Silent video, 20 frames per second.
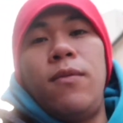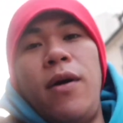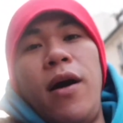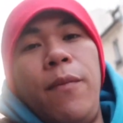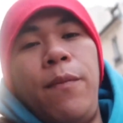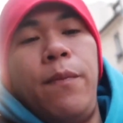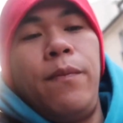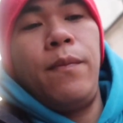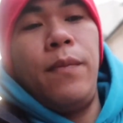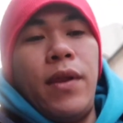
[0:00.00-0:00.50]
yung
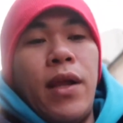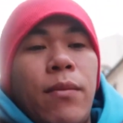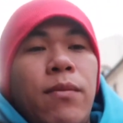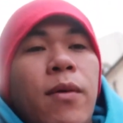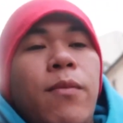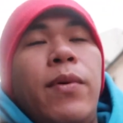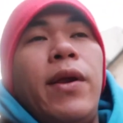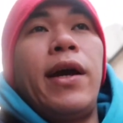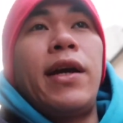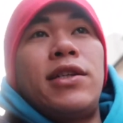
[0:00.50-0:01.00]
mga
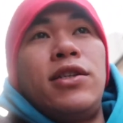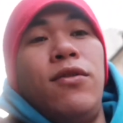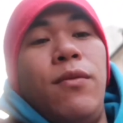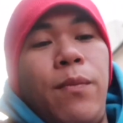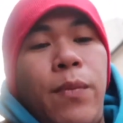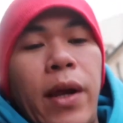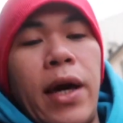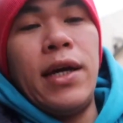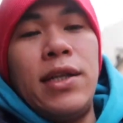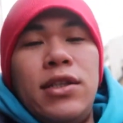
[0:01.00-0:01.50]
nagbi-bricks
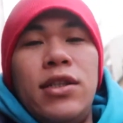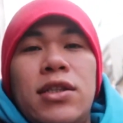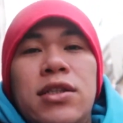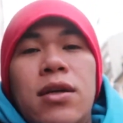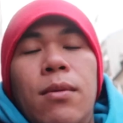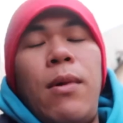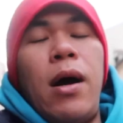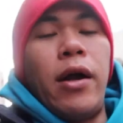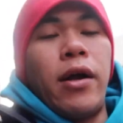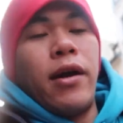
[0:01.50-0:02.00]
yung price niya
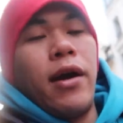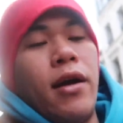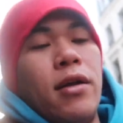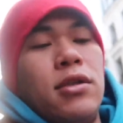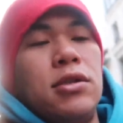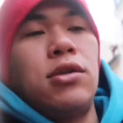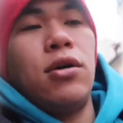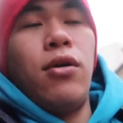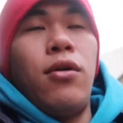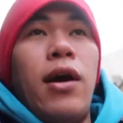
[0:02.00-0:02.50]
sa
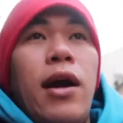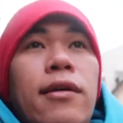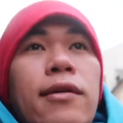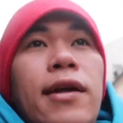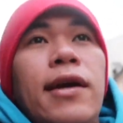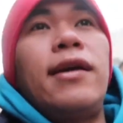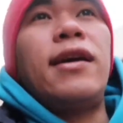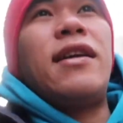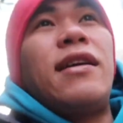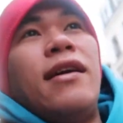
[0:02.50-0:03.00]
market. So I
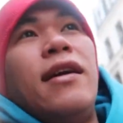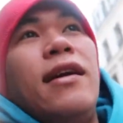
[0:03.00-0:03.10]
think